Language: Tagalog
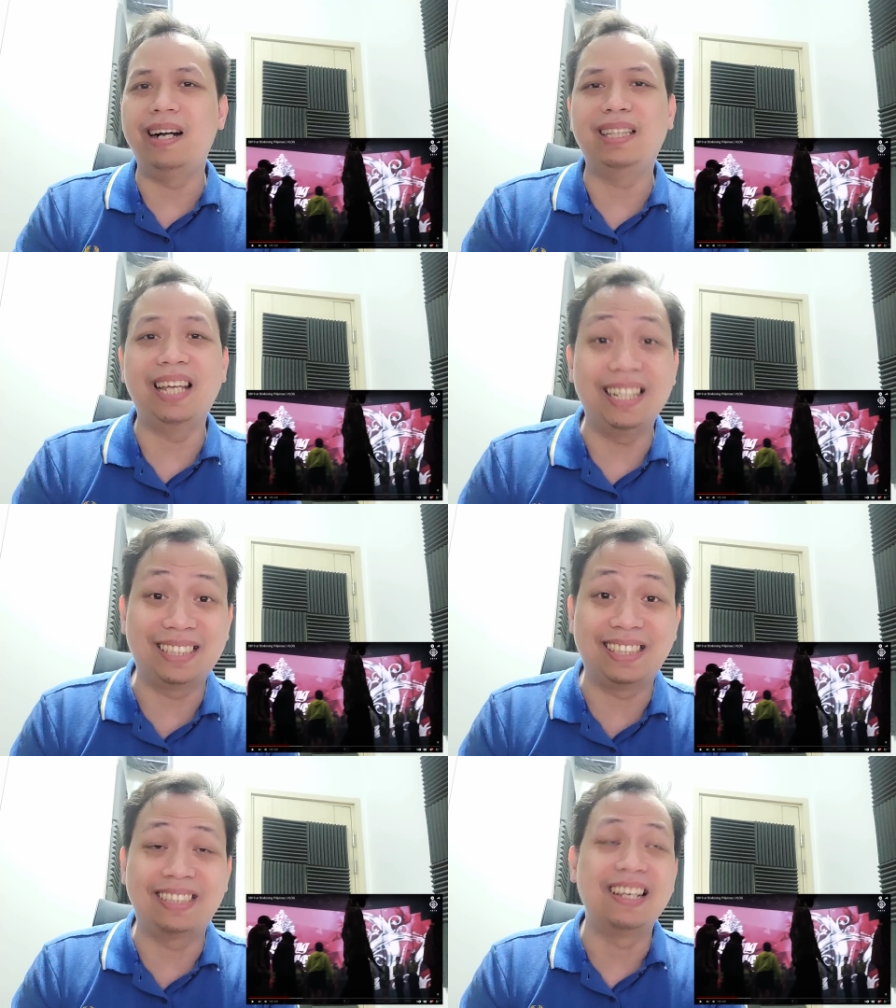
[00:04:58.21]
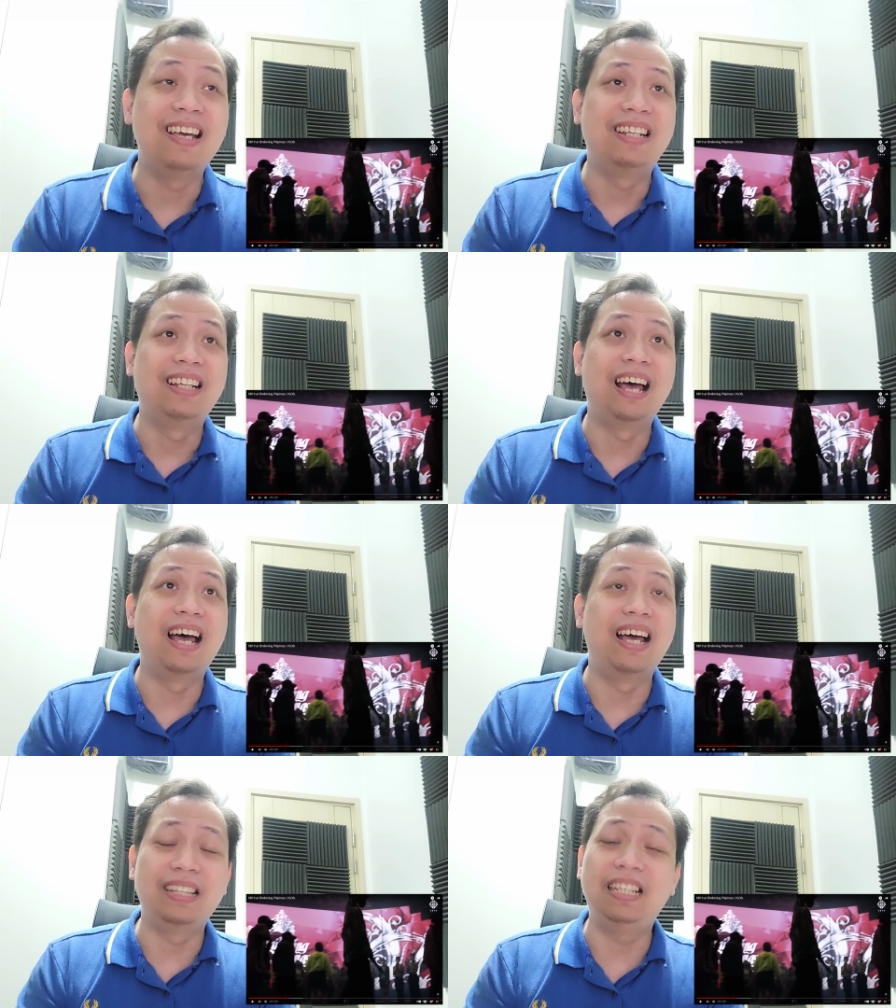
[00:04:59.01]
artists
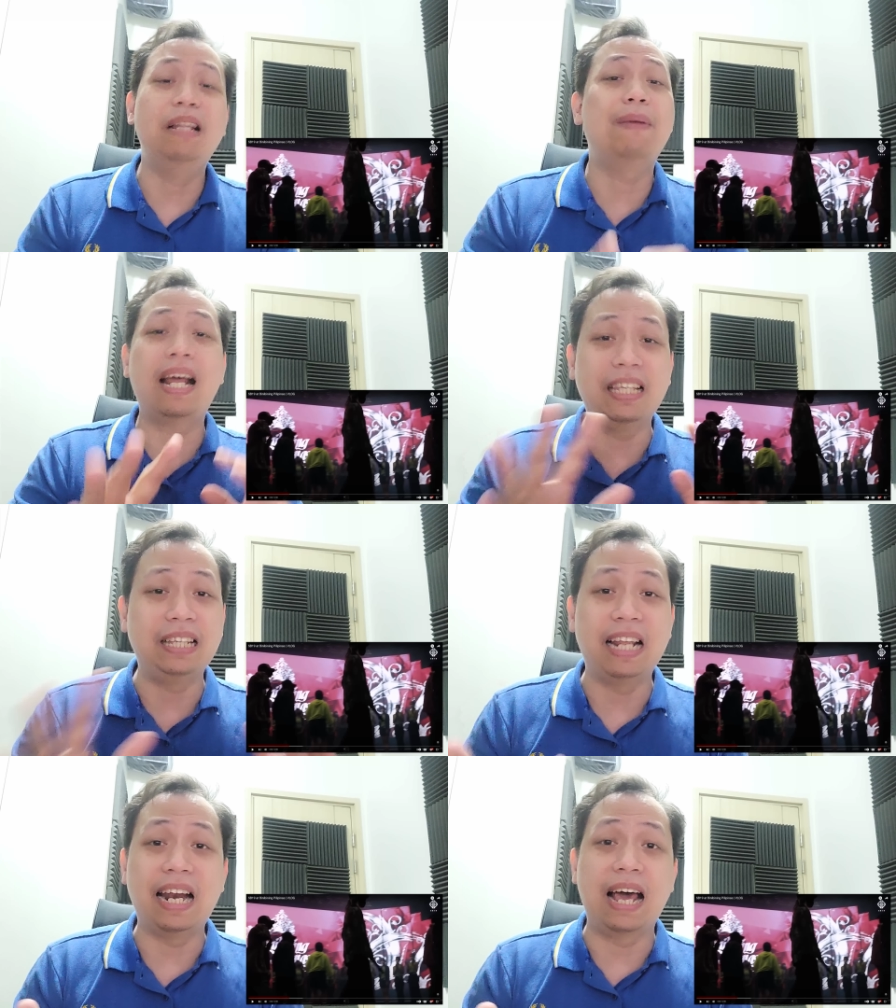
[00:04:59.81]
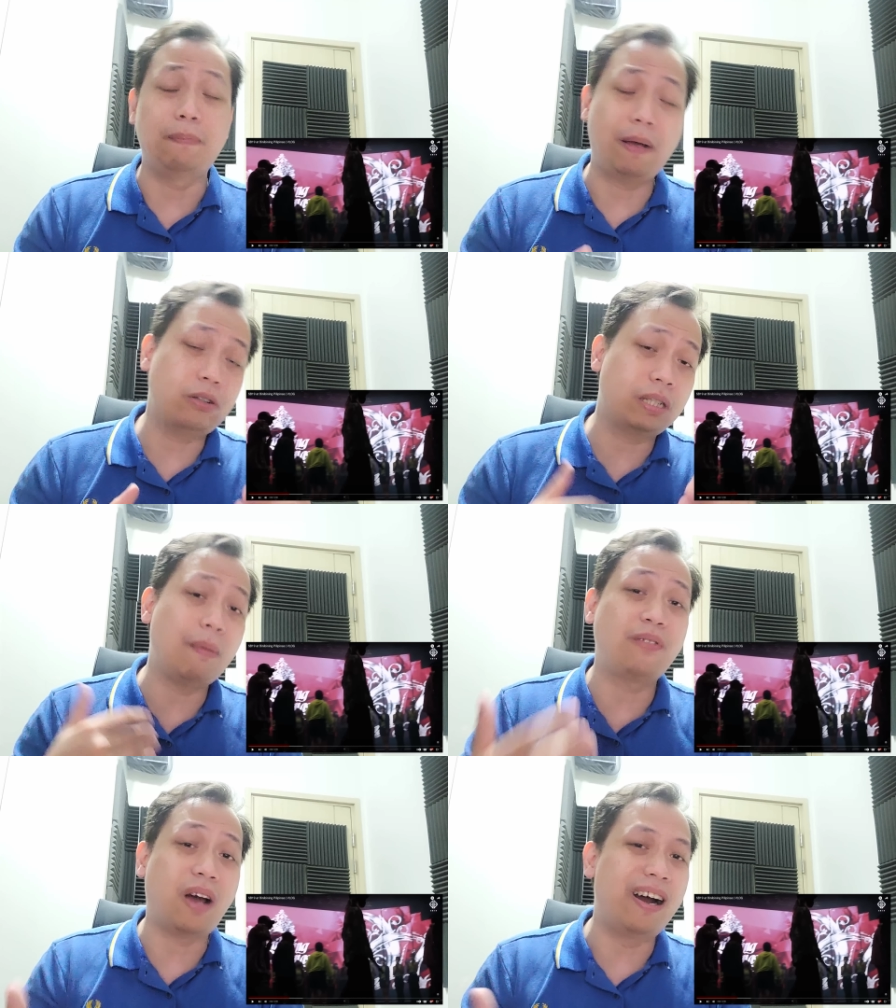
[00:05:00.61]
na hindi naman natin nila lahat, pero
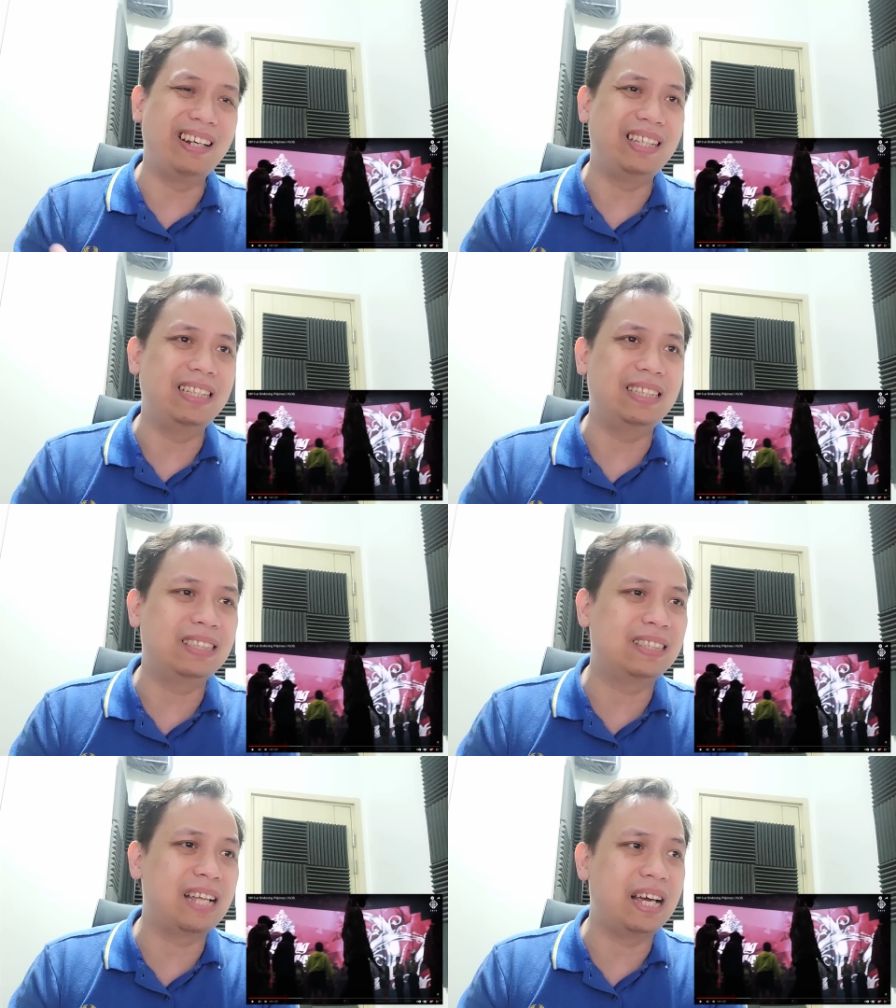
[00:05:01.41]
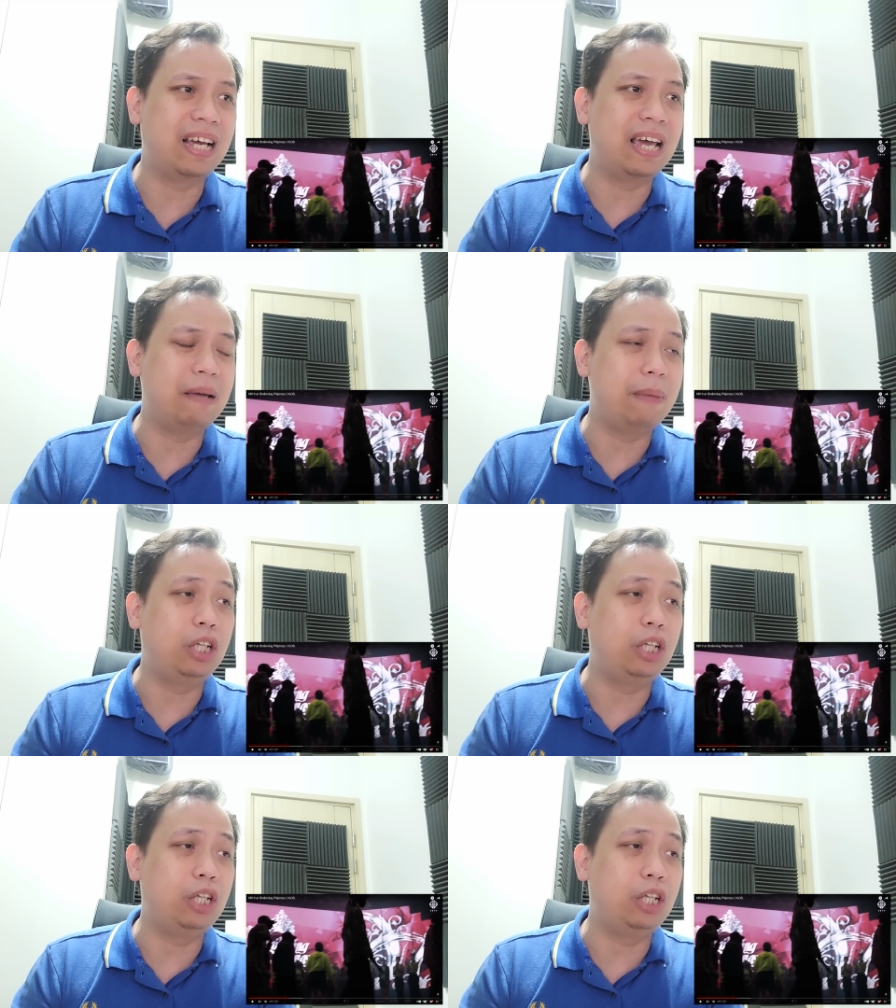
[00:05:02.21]
some of the artists talaga eh